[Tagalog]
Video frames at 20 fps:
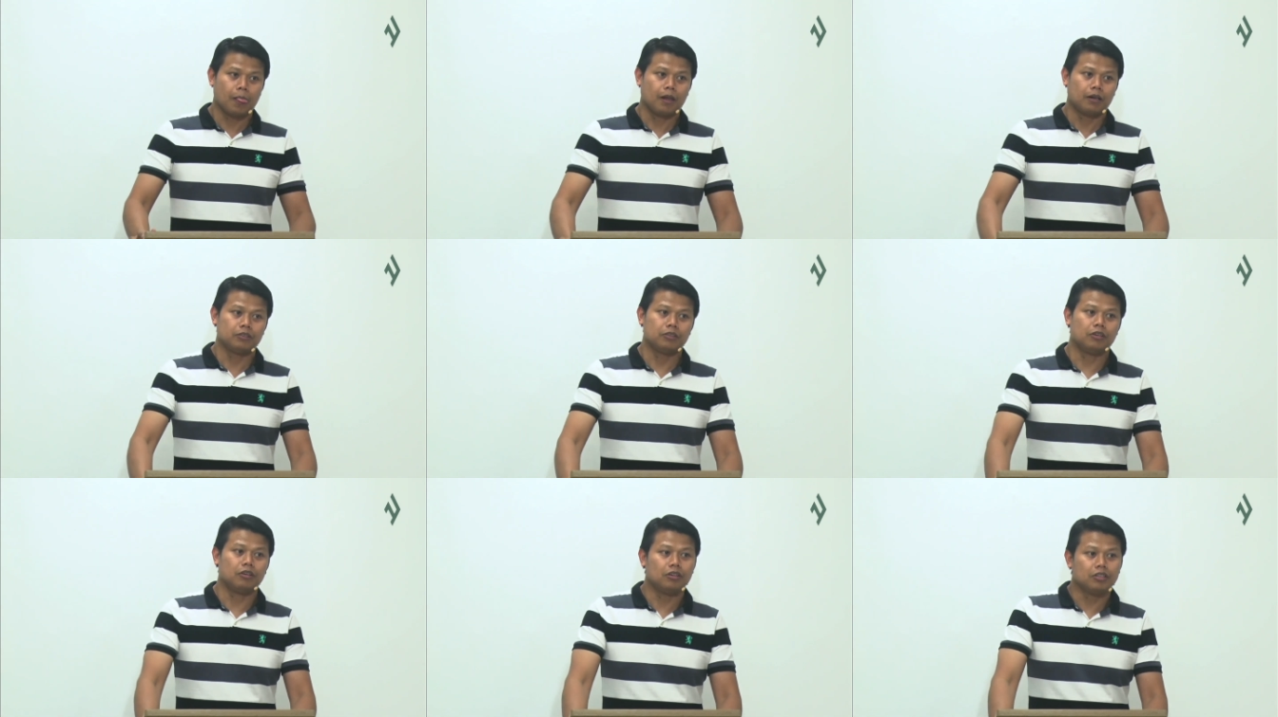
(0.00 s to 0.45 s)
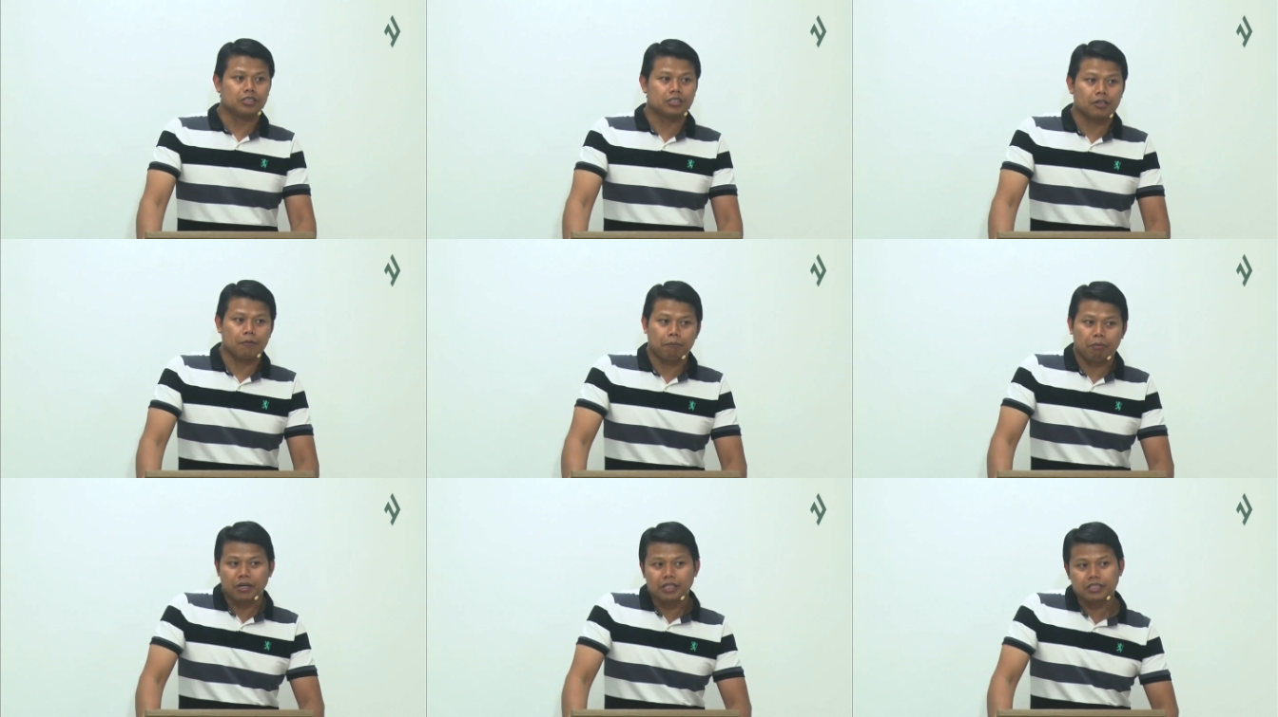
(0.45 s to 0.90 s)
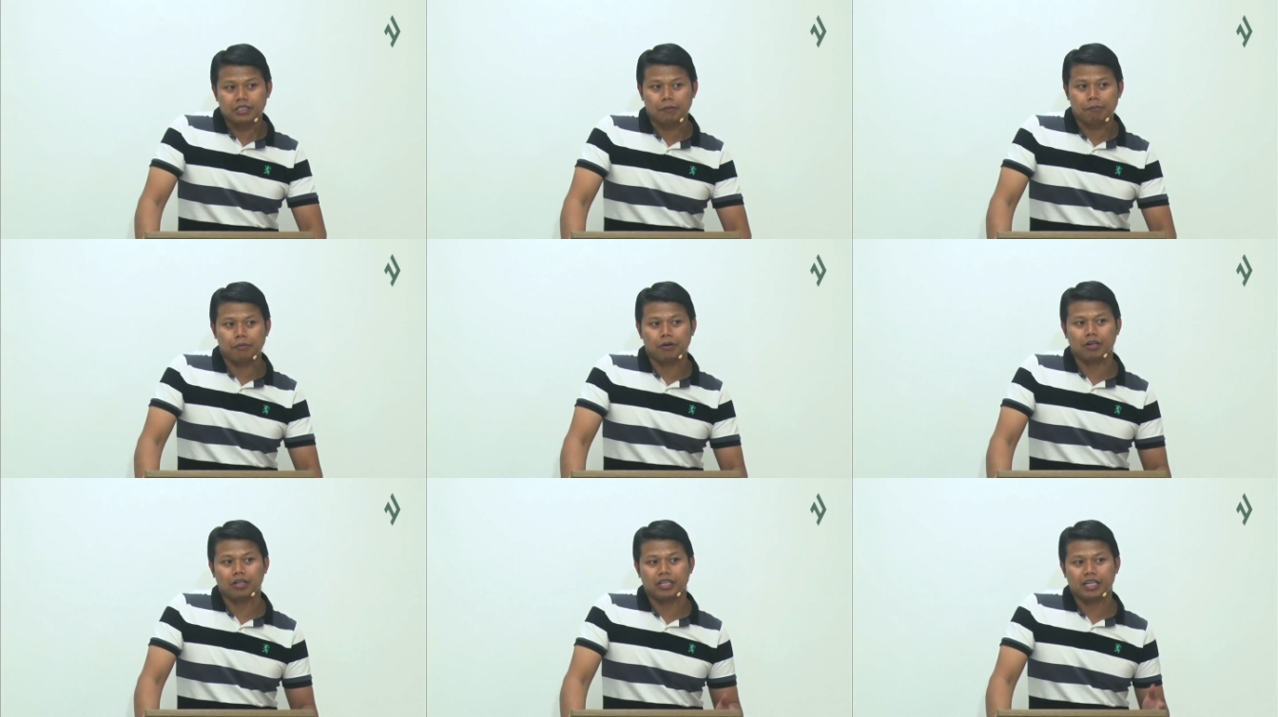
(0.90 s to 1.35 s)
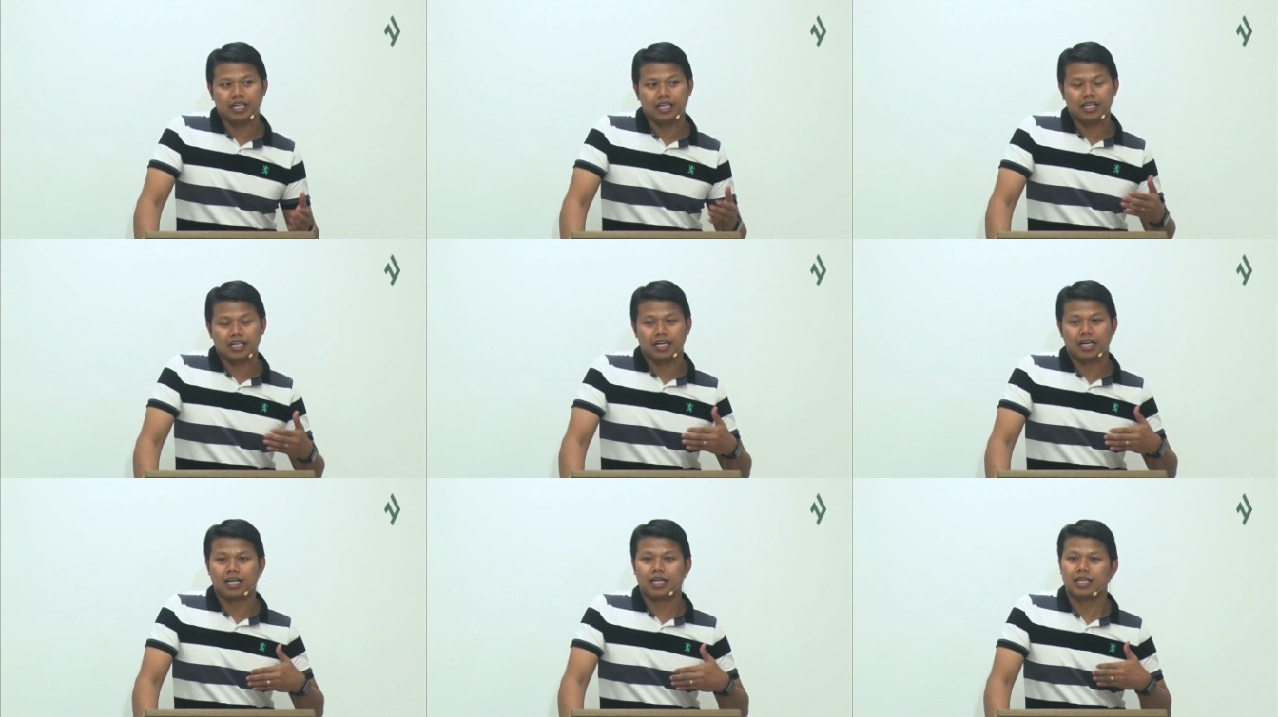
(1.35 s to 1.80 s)
doon sa principle
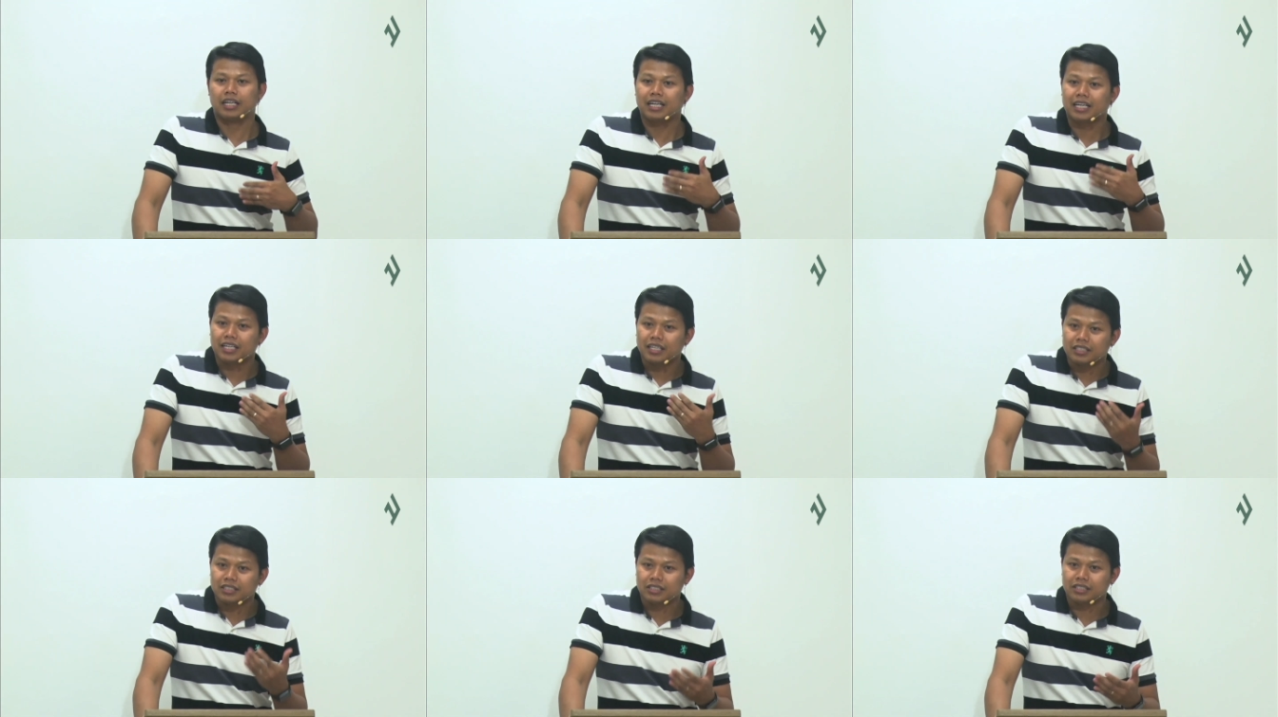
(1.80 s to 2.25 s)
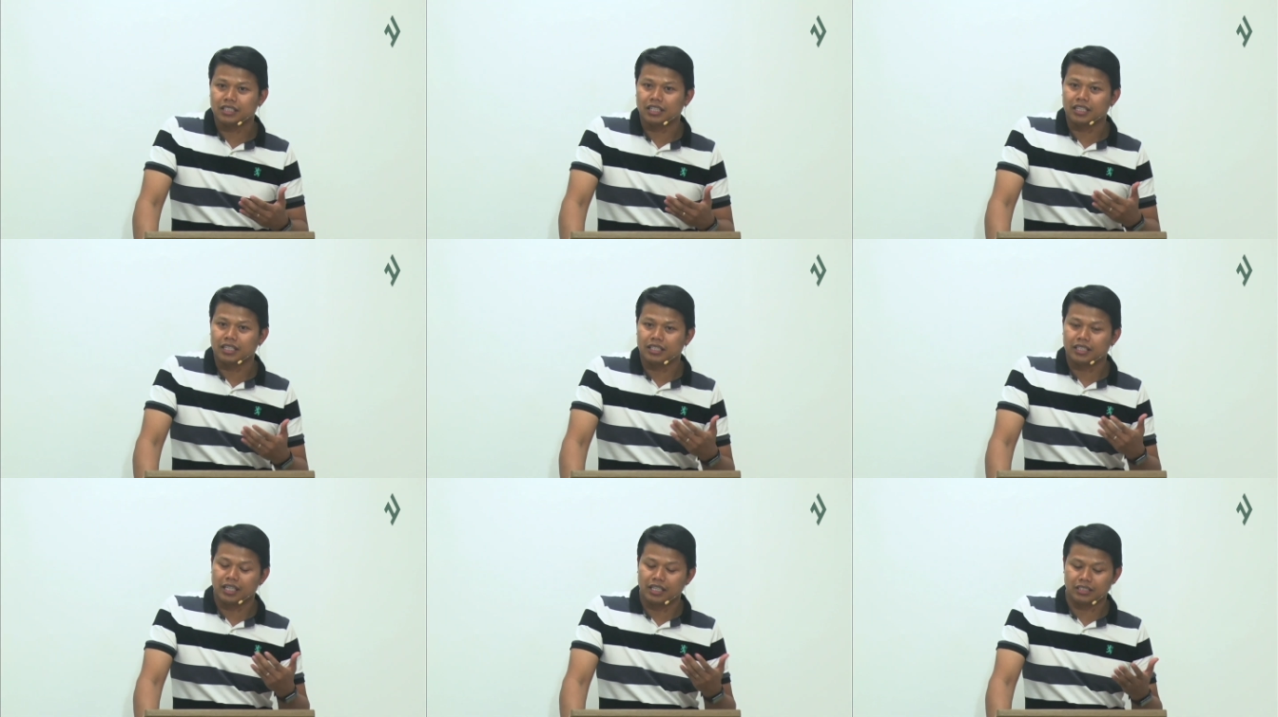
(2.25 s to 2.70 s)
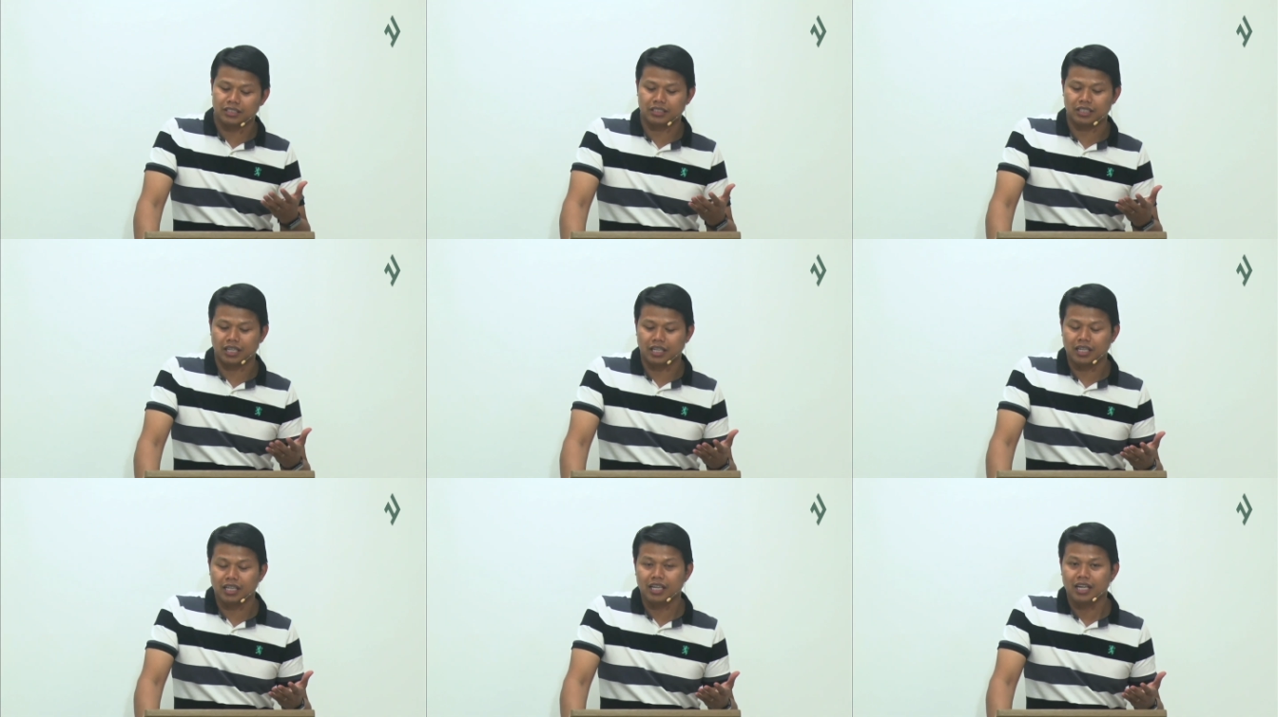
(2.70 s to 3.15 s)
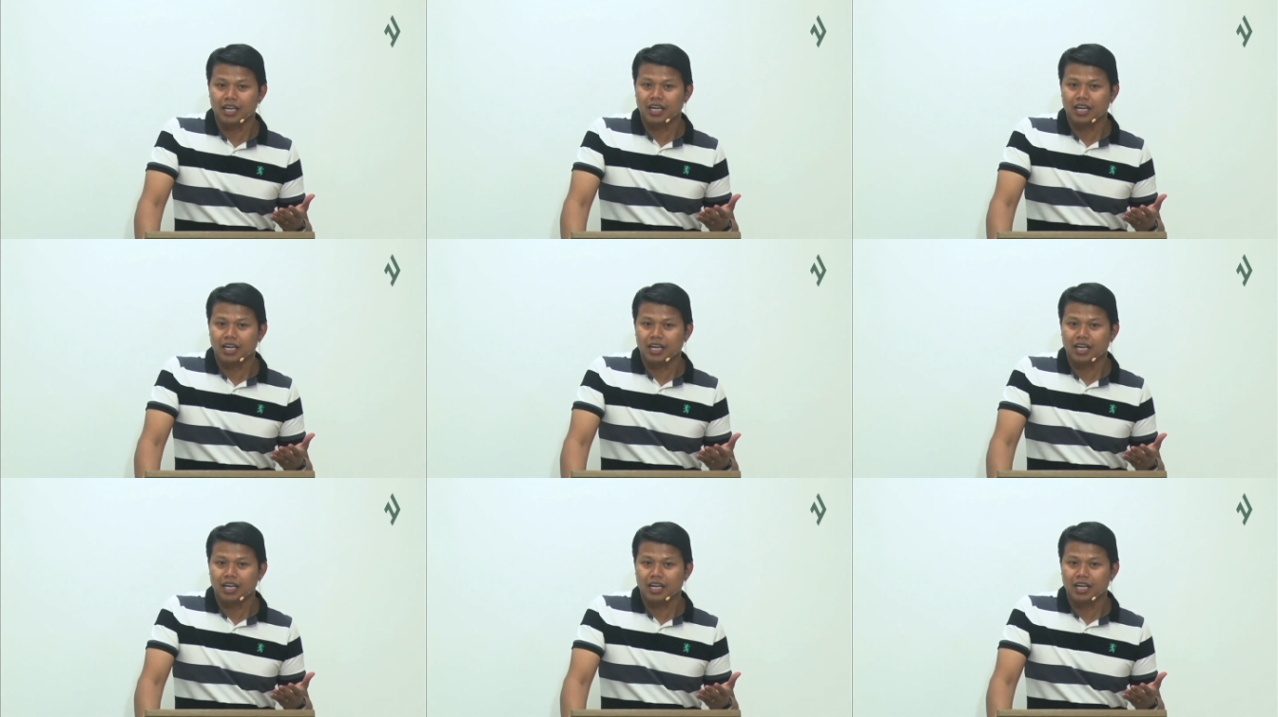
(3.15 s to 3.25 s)
ng uh, Christian teaching